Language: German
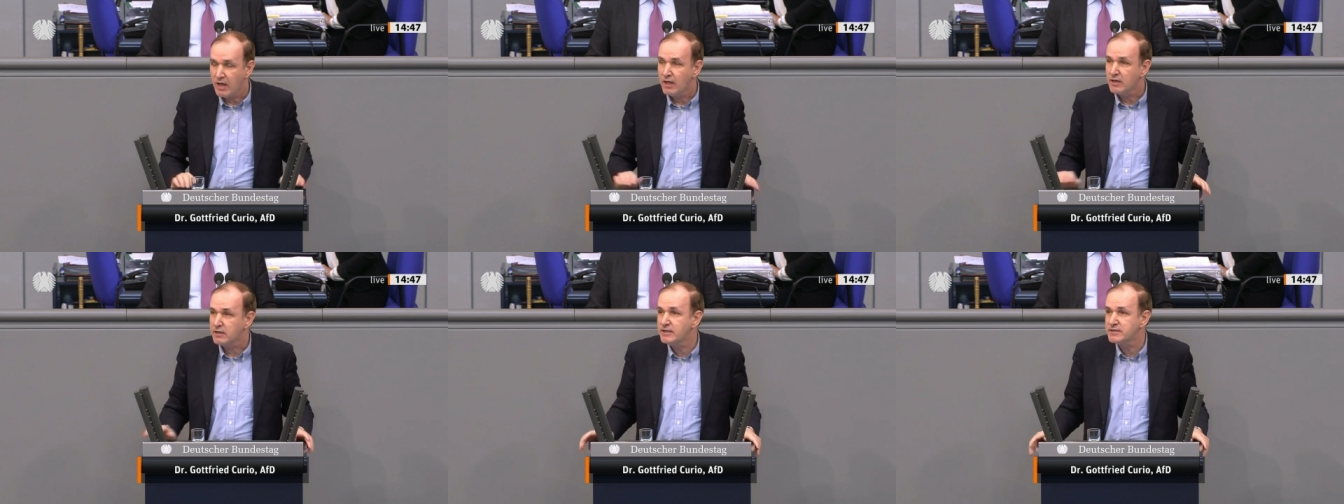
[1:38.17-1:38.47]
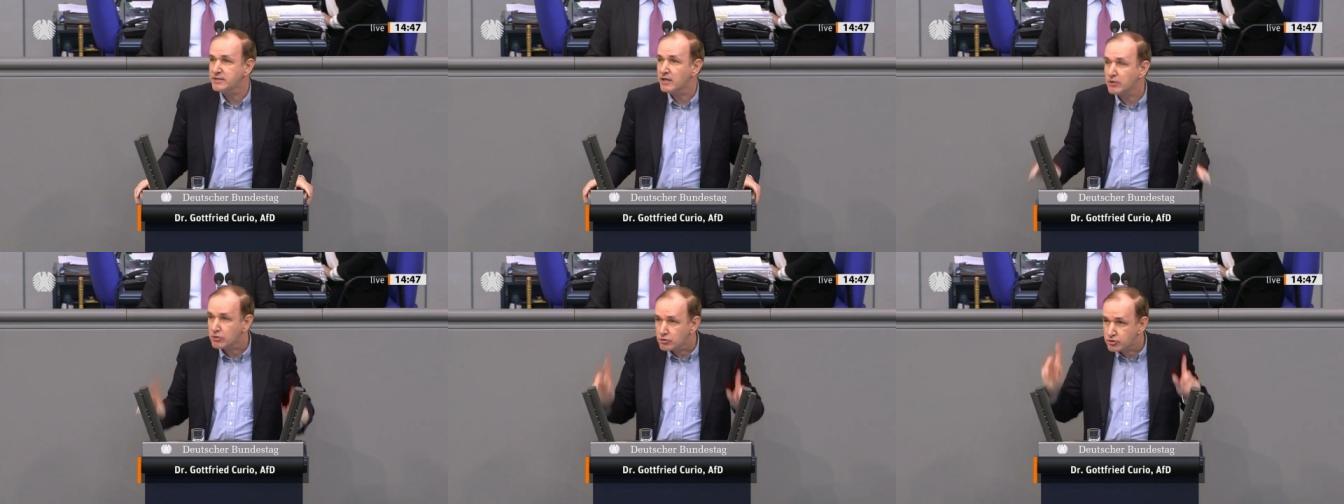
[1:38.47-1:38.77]

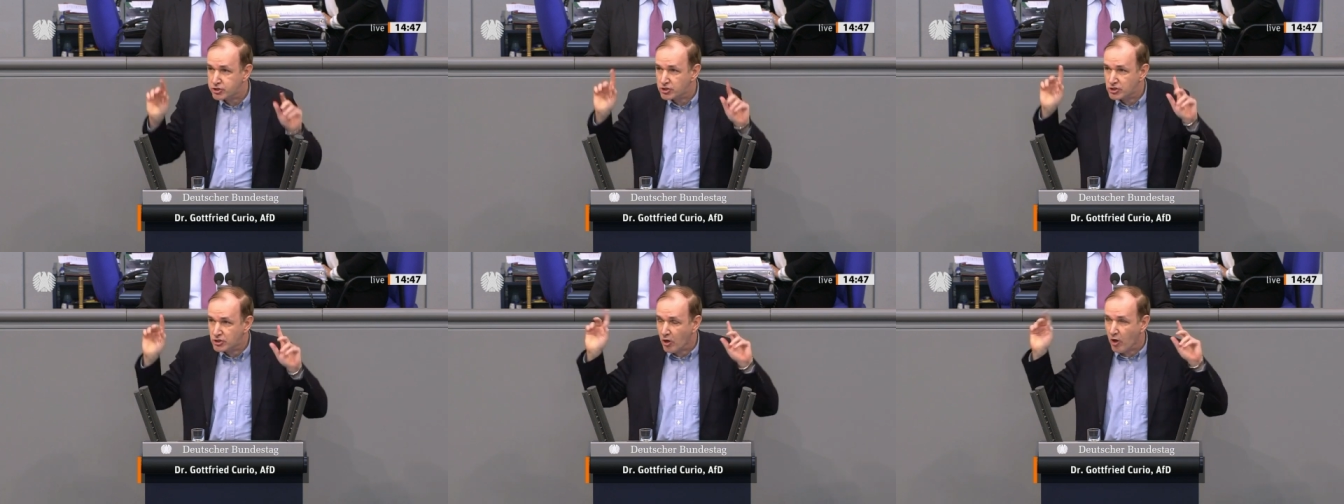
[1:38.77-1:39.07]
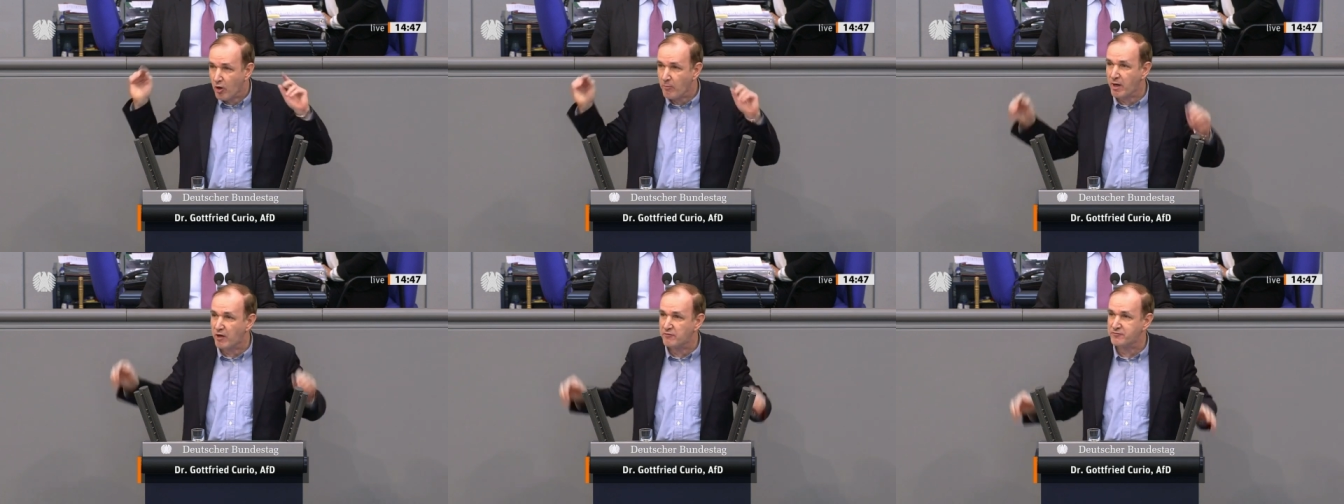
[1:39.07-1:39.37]
Dieser
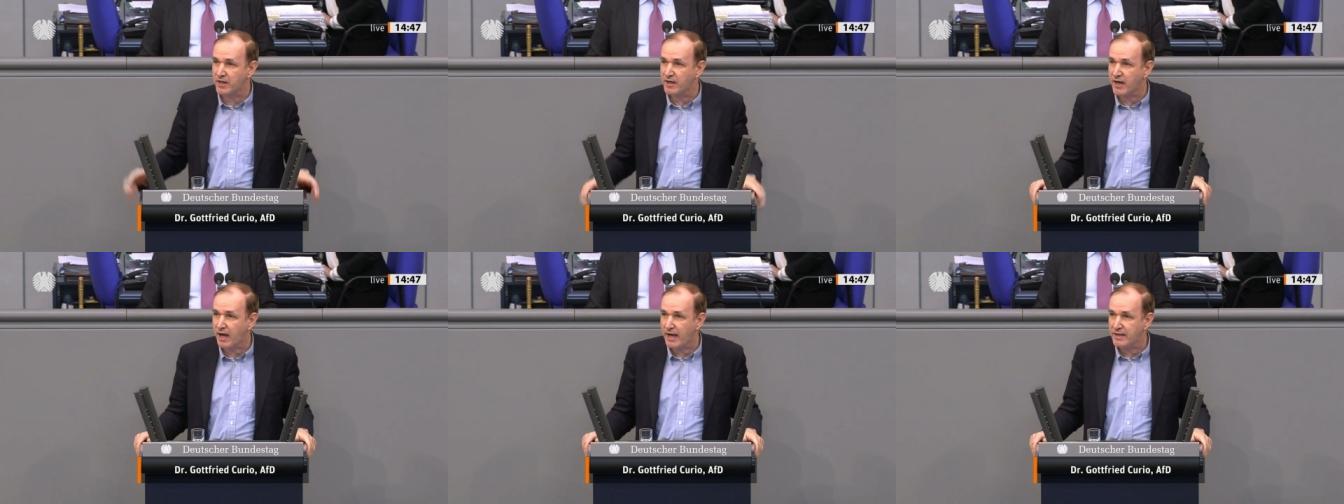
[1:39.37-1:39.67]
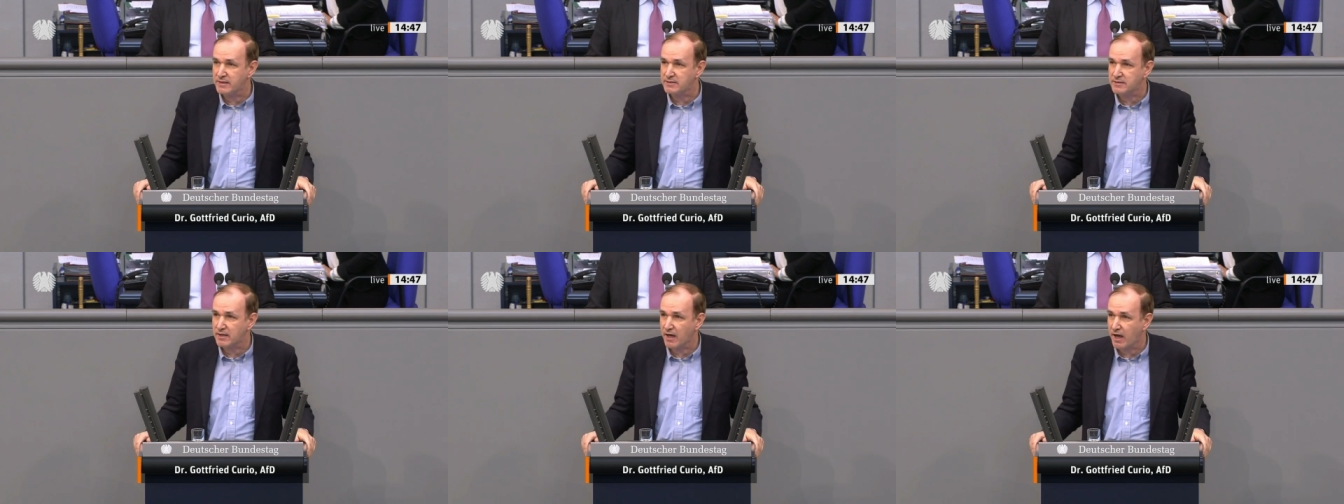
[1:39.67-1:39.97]
Sturm auf den
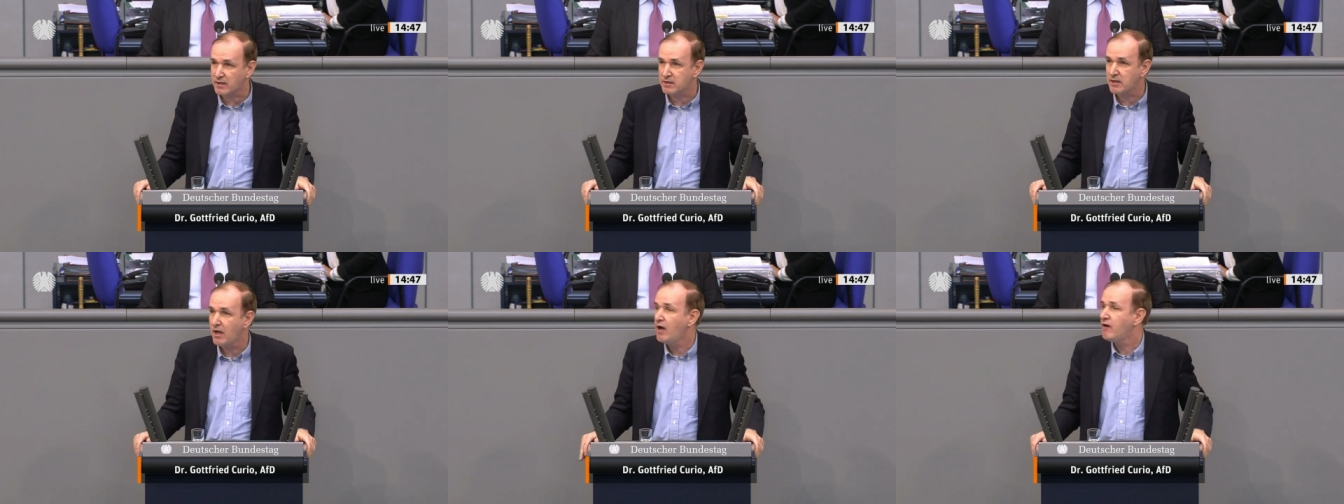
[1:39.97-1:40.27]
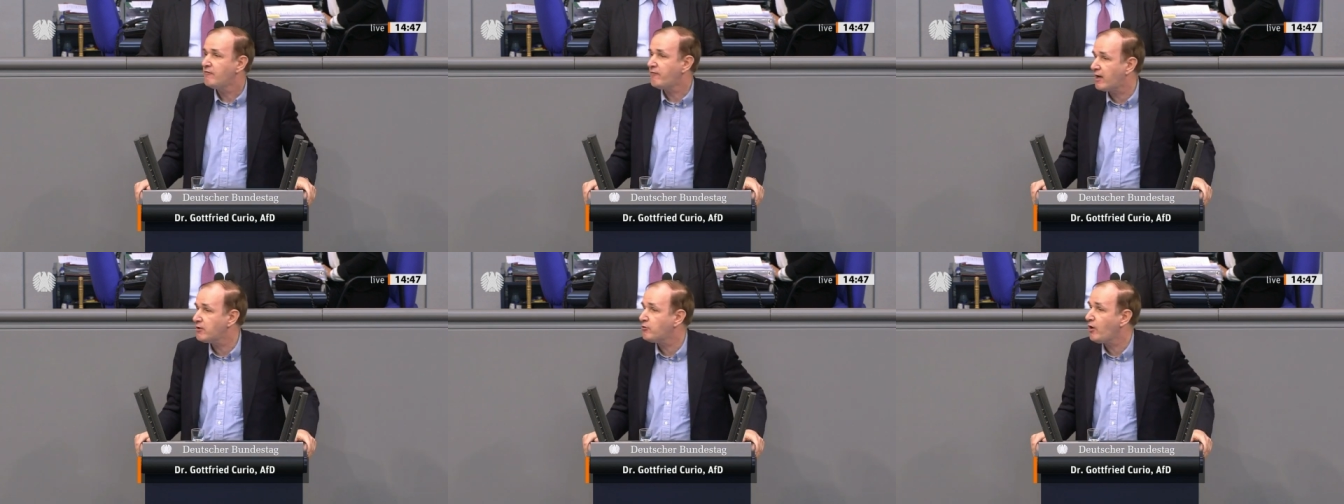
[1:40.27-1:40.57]
Reichstag
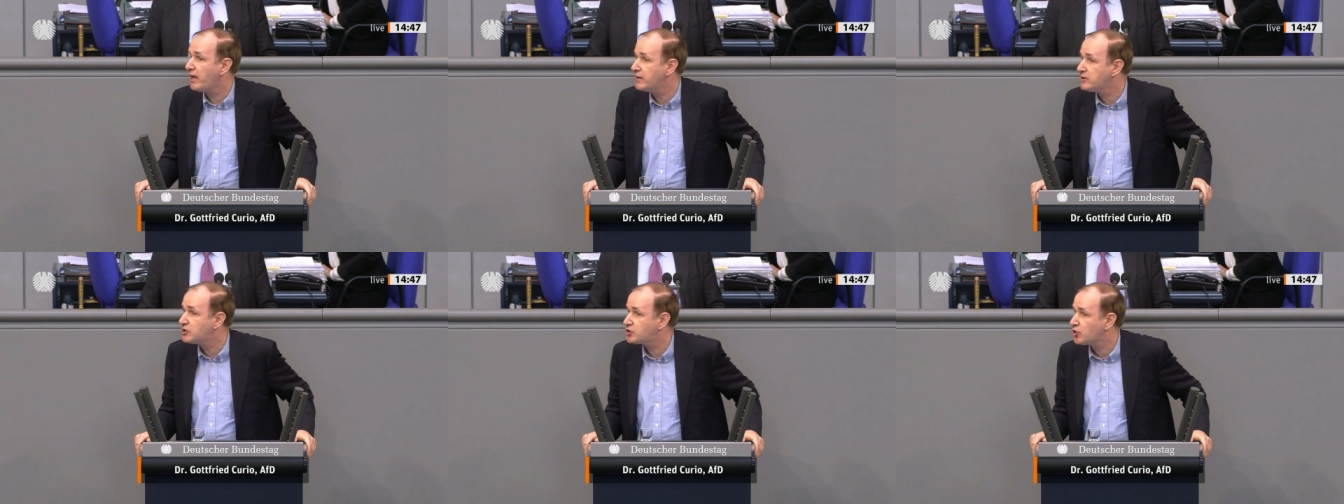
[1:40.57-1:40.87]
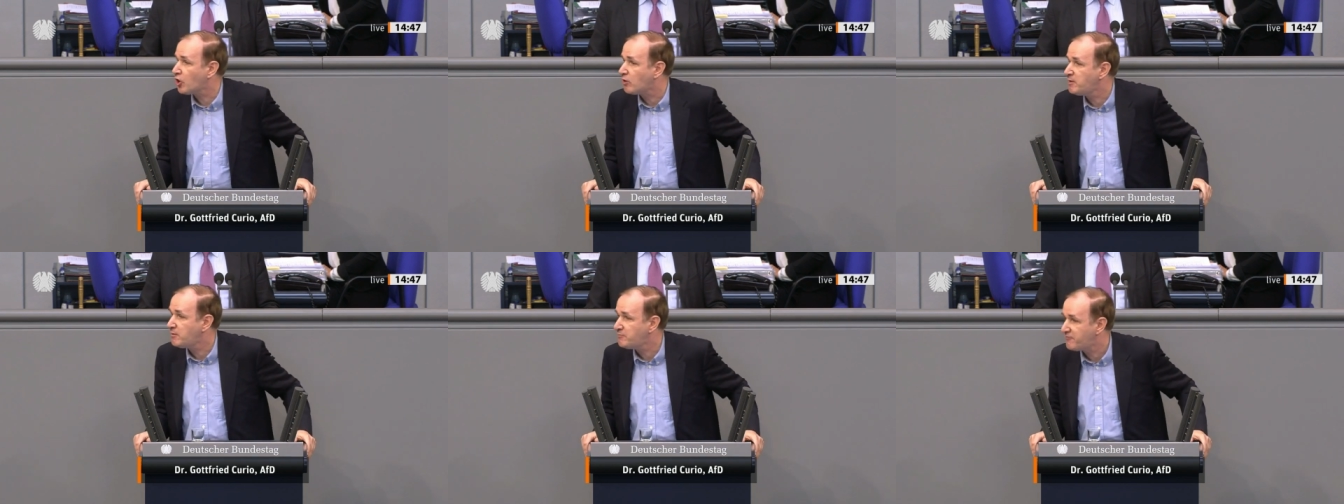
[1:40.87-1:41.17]
war nur ein
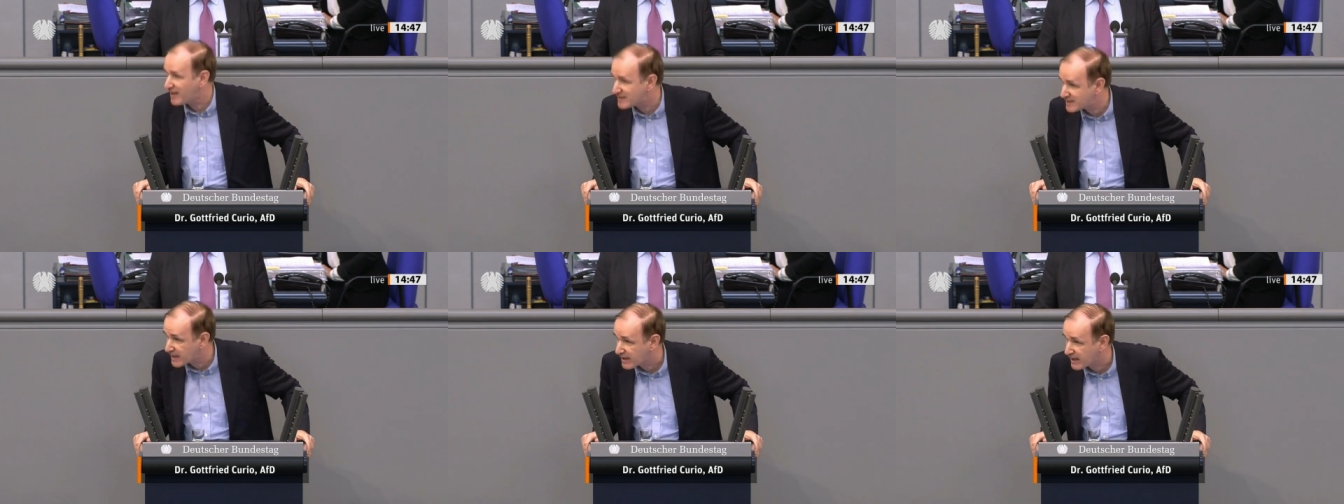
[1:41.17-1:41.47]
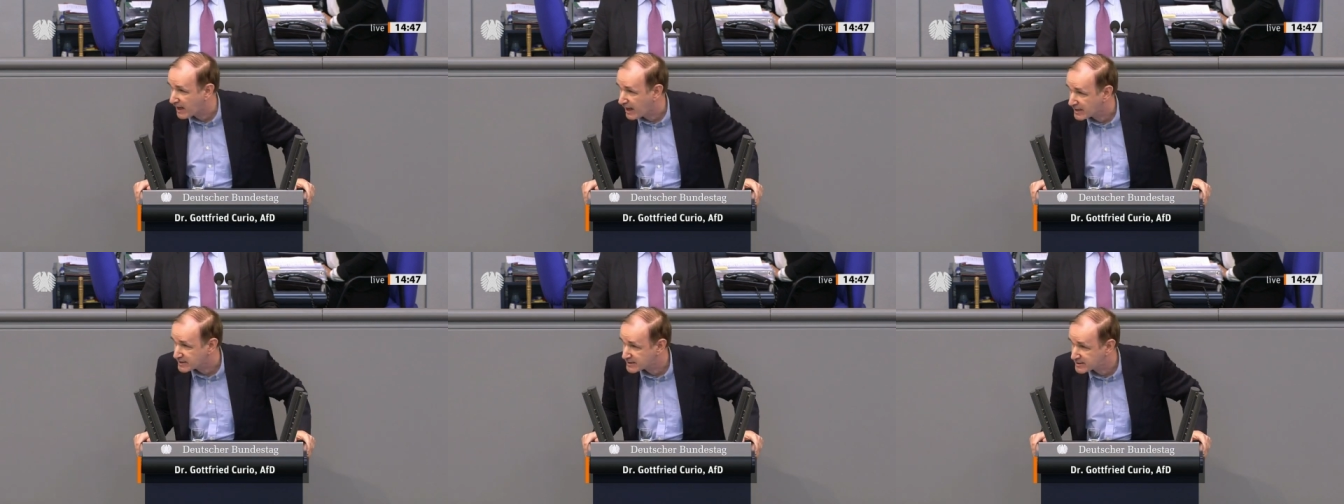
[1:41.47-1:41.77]
Sturm im
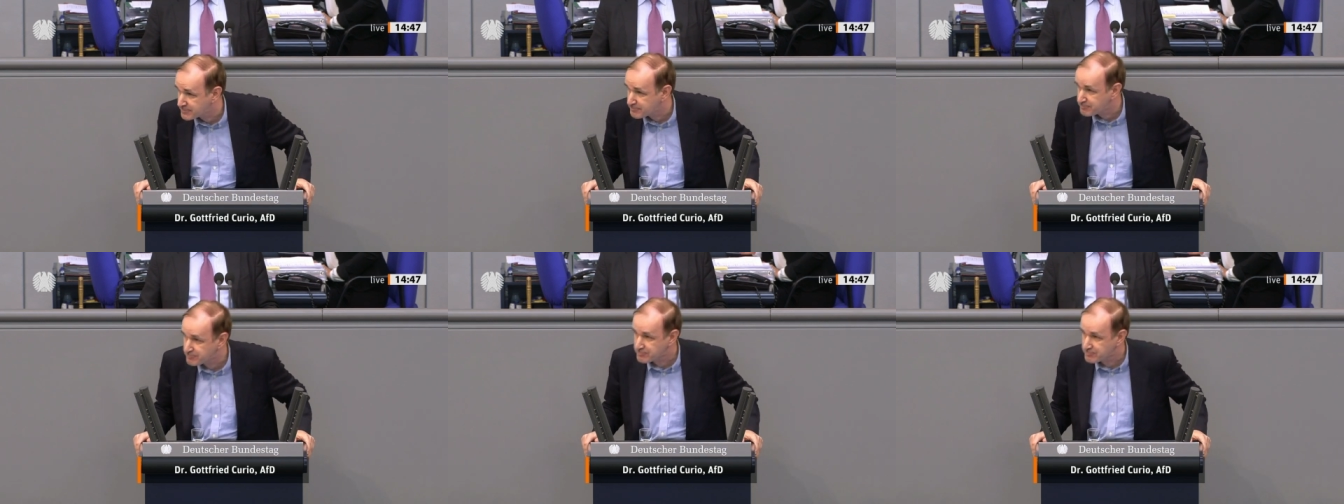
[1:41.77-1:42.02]
Wasserglas.